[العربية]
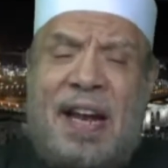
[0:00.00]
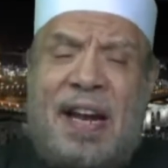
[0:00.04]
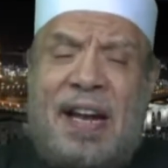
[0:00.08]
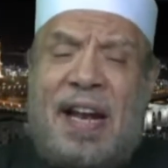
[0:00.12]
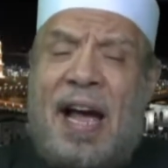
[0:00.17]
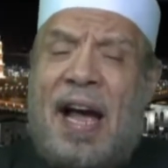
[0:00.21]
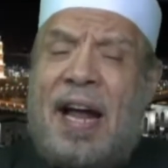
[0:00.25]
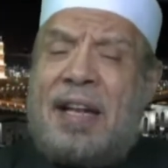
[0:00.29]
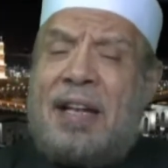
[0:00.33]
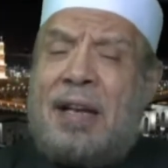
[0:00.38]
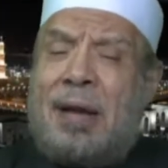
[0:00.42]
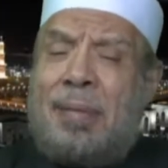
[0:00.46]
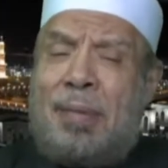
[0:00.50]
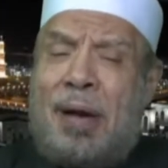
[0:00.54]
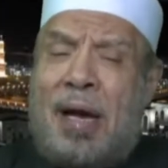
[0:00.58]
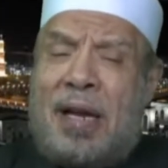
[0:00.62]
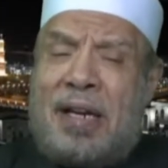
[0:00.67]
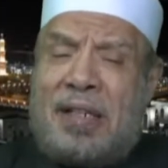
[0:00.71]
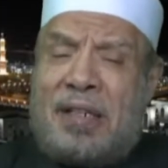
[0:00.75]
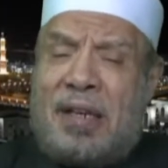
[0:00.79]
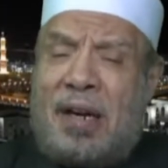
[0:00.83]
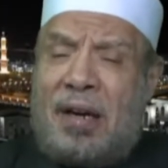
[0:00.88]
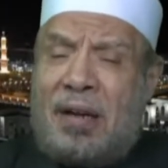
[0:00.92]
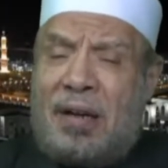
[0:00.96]
لأن
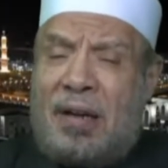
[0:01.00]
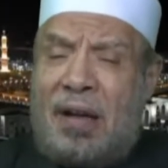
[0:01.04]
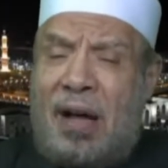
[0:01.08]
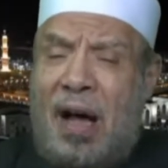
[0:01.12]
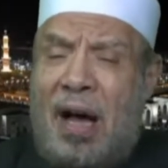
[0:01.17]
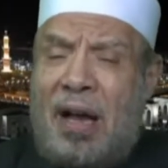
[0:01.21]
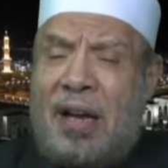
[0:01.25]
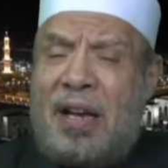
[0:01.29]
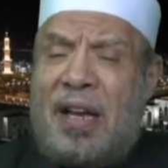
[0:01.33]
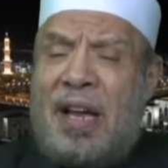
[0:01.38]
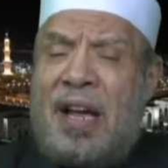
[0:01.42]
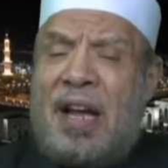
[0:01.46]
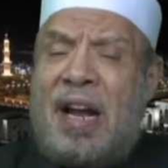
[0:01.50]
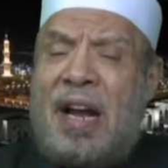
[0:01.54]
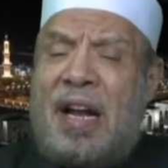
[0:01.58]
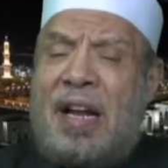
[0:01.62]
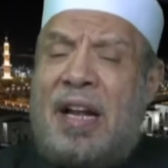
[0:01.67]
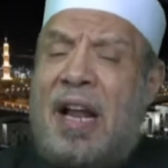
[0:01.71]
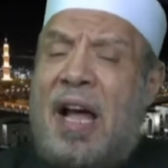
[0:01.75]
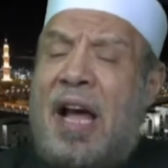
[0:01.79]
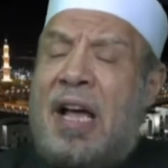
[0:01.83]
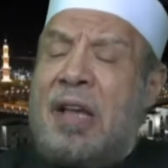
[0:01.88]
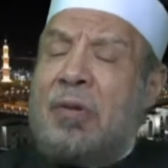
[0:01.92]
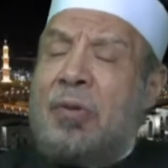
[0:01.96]
مالكا قال
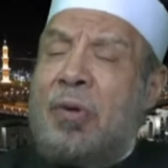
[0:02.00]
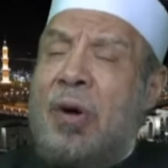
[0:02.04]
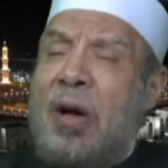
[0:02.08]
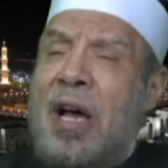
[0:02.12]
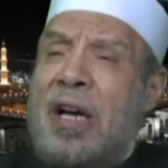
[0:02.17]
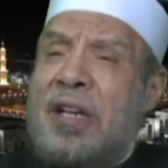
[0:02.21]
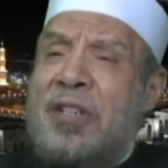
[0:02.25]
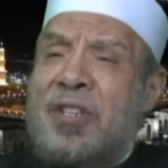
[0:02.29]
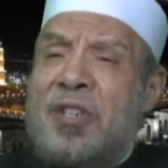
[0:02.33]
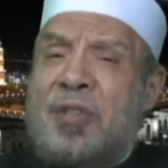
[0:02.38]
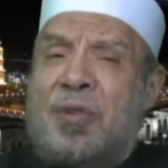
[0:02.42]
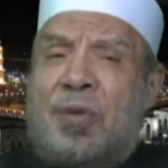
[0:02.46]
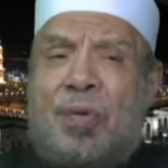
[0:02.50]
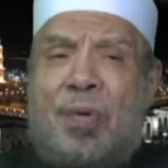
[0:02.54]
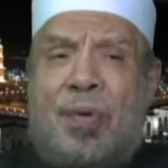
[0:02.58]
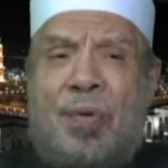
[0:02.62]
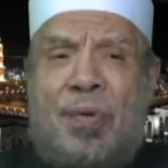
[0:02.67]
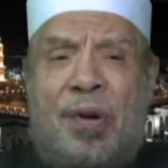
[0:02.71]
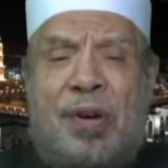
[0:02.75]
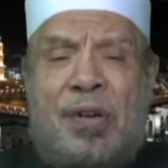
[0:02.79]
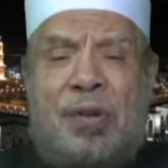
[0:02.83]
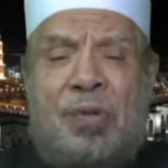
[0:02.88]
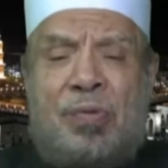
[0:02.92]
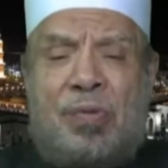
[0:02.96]
لا يؤاجر
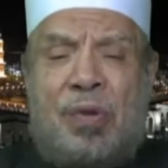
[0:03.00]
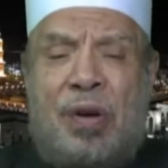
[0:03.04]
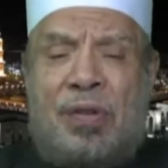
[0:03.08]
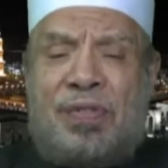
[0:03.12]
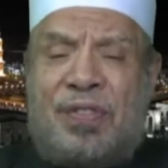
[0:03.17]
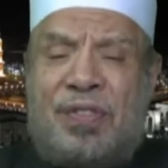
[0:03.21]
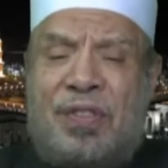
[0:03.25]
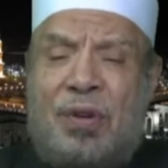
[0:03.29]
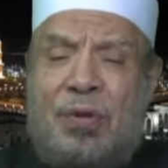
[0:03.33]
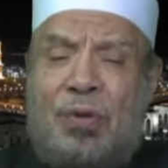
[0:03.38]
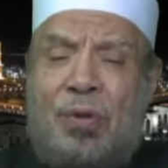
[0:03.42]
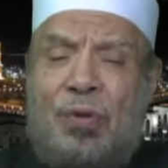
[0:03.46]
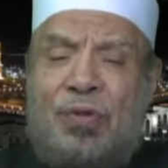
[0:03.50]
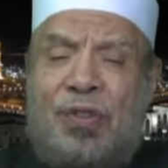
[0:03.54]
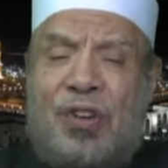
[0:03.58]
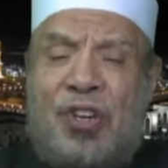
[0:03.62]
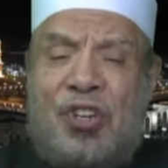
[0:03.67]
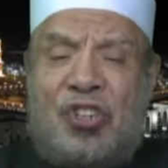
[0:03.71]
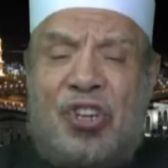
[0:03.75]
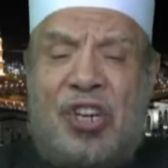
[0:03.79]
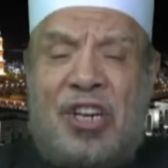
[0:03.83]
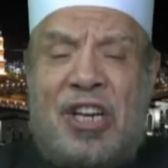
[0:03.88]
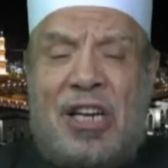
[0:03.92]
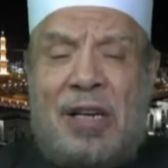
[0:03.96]
الرجل نفسه في
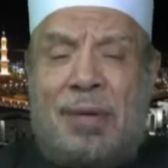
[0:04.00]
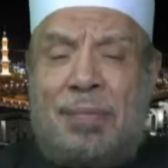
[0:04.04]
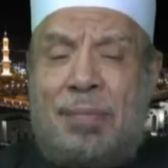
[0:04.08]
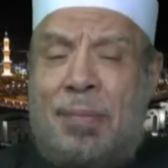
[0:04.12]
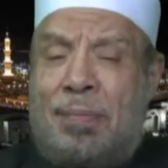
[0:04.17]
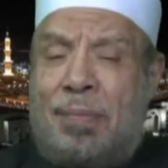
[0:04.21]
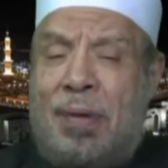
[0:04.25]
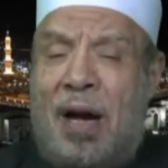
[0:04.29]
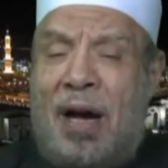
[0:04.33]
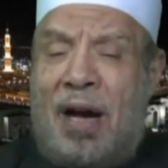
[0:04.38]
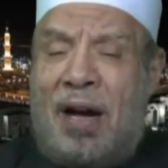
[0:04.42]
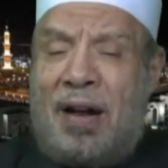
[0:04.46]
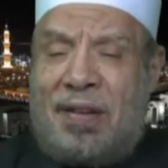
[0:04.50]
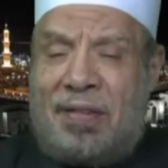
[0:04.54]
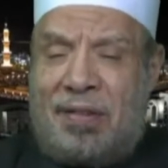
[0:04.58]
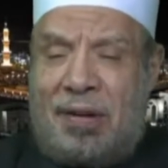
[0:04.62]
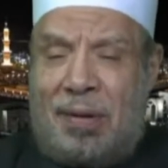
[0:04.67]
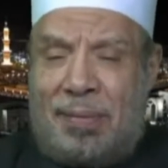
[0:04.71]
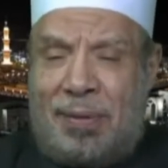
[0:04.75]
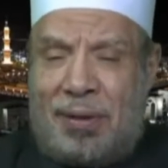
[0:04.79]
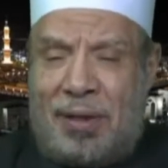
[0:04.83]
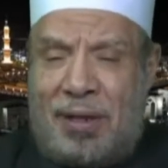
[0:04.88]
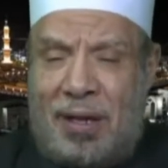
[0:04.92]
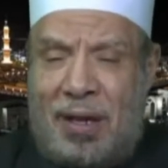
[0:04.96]
شيء مما
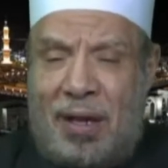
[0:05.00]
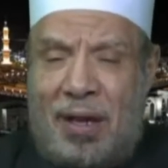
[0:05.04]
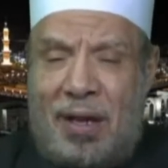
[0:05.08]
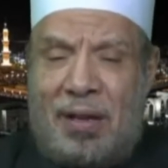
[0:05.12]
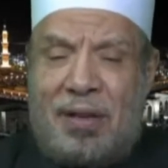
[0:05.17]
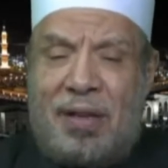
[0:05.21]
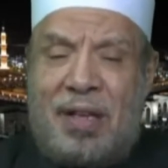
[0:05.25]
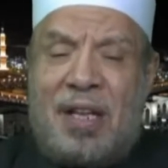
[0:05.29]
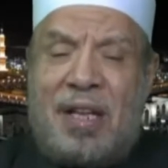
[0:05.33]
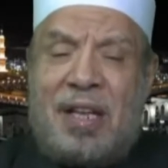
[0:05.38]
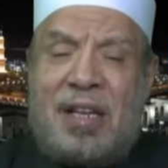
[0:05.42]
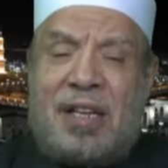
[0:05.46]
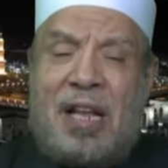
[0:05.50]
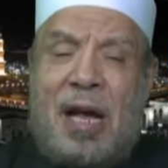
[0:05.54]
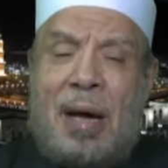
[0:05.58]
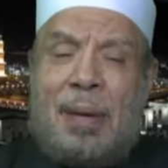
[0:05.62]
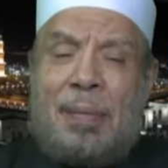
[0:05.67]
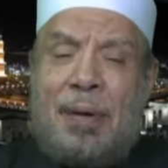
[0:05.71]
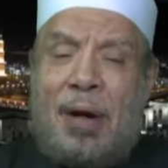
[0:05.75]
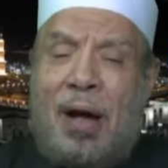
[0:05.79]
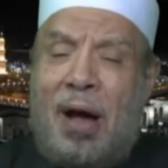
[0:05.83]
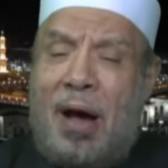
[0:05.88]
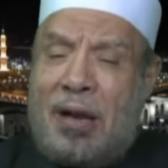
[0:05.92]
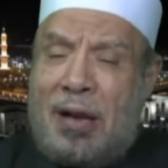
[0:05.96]
حرم الله نعم
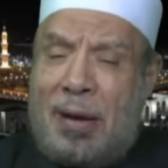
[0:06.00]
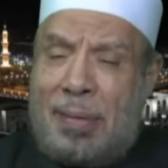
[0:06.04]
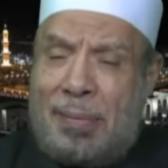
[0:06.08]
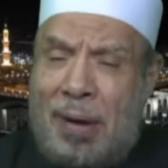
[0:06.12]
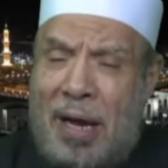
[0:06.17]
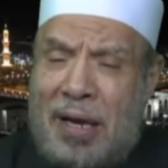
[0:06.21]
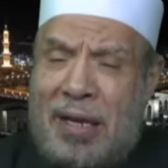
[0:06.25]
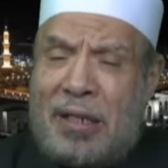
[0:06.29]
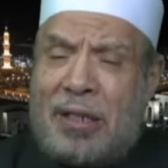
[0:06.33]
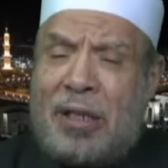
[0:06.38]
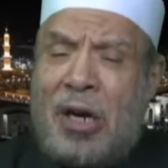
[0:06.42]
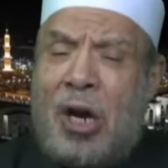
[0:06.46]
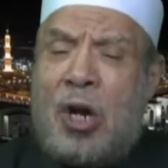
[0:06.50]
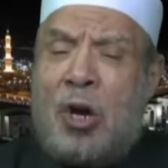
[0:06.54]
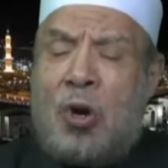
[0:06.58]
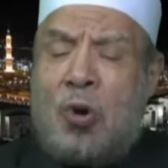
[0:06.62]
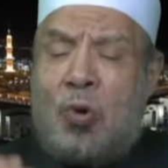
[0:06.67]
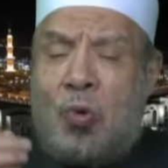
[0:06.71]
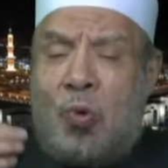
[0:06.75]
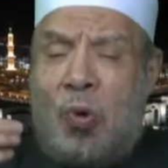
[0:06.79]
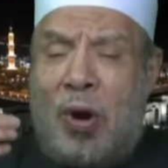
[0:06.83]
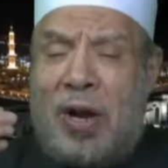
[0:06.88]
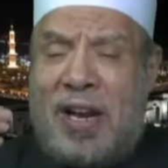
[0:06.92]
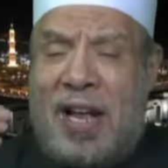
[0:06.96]
قال مالك
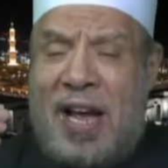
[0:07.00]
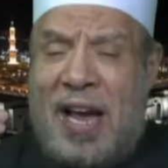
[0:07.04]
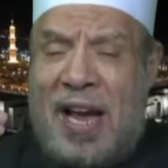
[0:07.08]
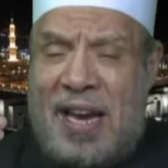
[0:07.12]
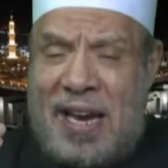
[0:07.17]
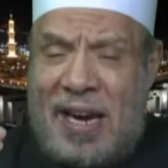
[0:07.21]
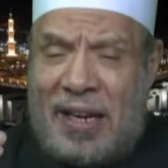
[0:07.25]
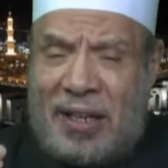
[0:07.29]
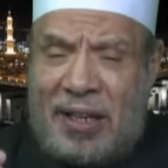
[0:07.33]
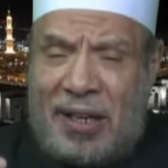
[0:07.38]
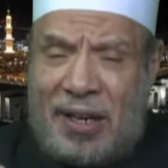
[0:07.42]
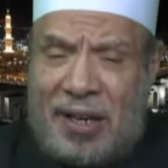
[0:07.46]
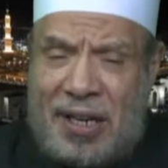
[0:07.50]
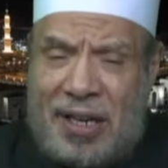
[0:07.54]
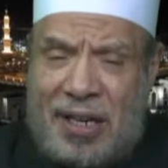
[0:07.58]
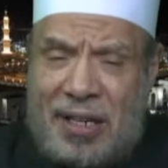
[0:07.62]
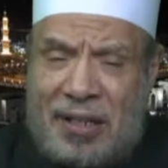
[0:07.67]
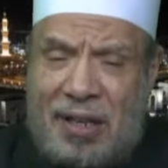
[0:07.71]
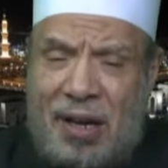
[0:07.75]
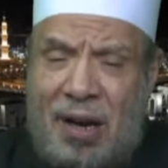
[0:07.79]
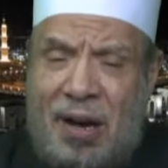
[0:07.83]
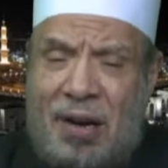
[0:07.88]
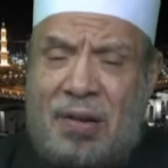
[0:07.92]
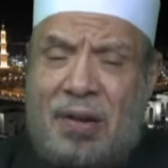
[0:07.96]
ولا يكري
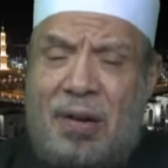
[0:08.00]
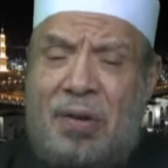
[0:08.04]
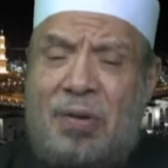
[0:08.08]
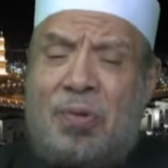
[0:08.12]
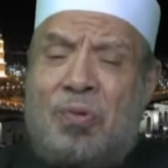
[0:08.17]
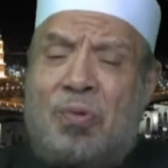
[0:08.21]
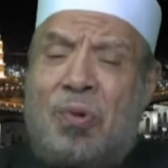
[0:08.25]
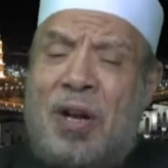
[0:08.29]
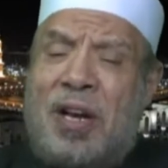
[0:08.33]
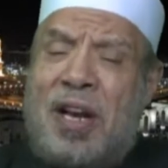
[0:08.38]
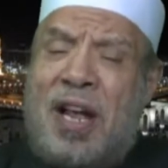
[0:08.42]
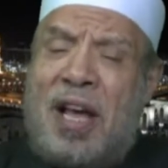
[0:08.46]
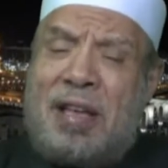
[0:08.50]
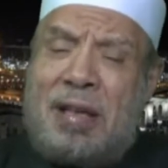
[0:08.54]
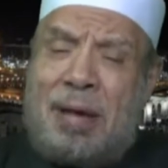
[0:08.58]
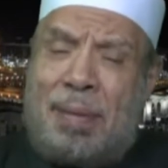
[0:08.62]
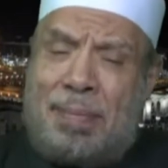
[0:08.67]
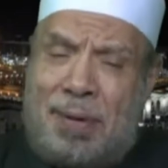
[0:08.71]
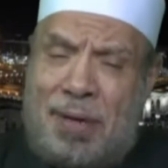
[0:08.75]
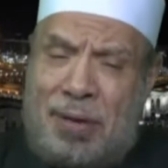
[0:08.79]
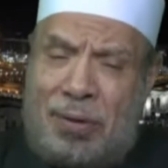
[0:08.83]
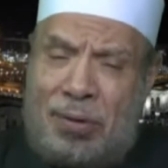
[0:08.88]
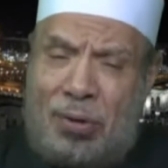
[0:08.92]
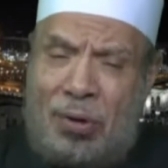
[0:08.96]
داره ولا
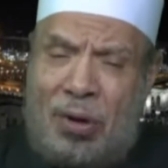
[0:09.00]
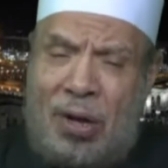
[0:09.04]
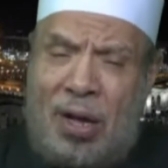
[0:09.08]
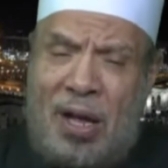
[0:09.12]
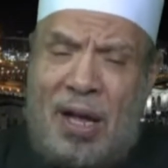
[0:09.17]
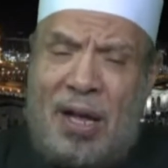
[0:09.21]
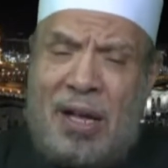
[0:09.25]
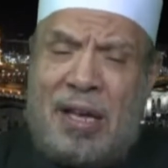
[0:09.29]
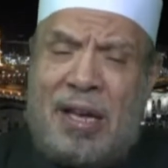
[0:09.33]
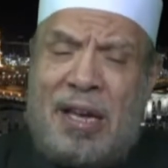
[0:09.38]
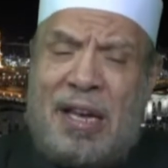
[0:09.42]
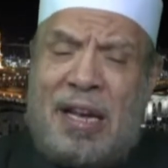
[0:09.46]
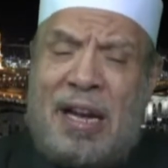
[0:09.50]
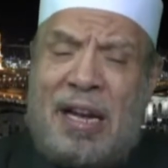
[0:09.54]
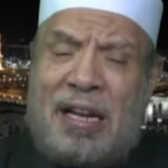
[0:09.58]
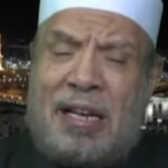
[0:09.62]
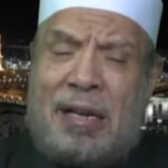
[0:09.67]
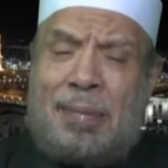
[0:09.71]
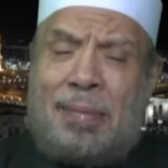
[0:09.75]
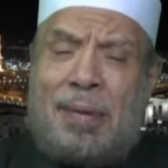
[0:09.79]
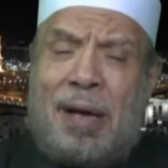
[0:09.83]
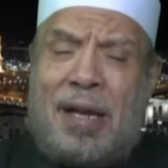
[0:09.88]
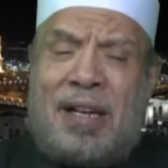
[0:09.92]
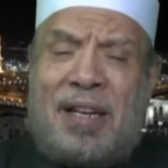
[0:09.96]
يبيعها
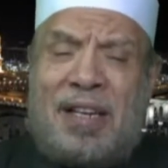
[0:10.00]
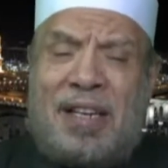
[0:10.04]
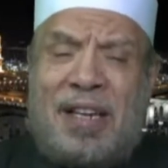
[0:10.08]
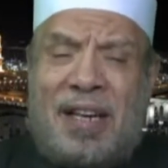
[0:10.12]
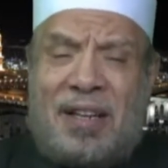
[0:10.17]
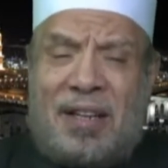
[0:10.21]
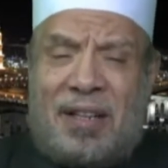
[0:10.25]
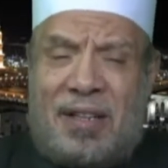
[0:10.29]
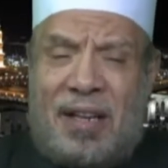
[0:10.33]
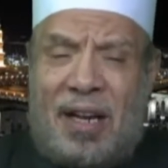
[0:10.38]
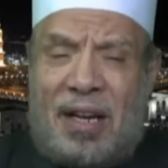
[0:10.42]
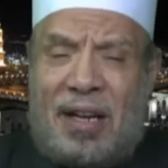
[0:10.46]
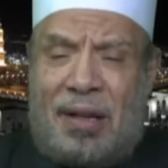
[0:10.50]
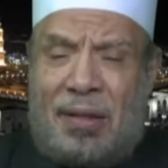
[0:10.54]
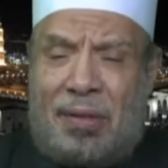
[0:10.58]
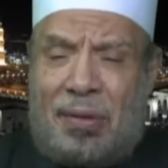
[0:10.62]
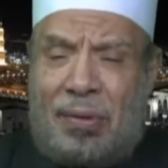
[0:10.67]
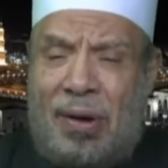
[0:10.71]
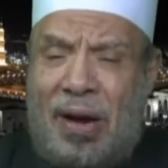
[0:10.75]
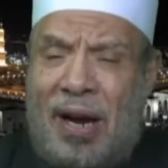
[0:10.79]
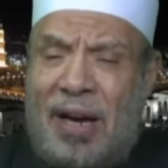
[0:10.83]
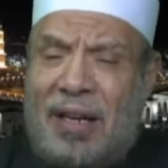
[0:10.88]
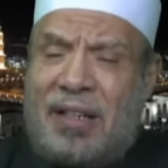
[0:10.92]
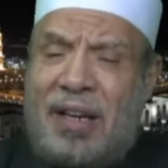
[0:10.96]
لمن
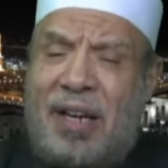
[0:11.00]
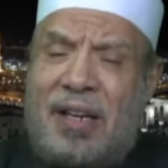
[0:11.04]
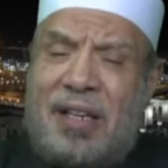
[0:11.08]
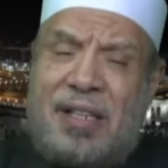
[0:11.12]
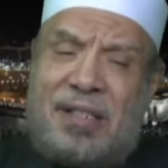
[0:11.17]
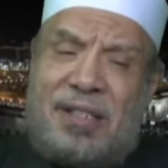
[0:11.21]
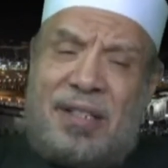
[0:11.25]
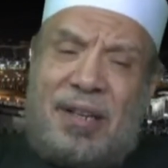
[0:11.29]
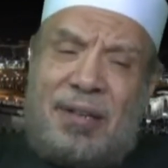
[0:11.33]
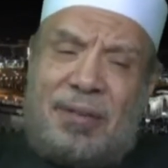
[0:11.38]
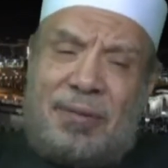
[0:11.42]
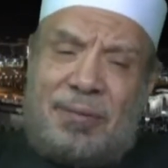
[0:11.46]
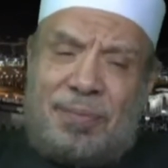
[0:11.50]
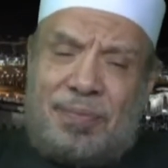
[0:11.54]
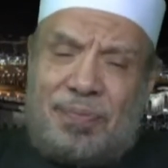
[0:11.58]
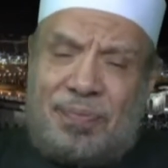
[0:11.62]
يتخذها كنيسة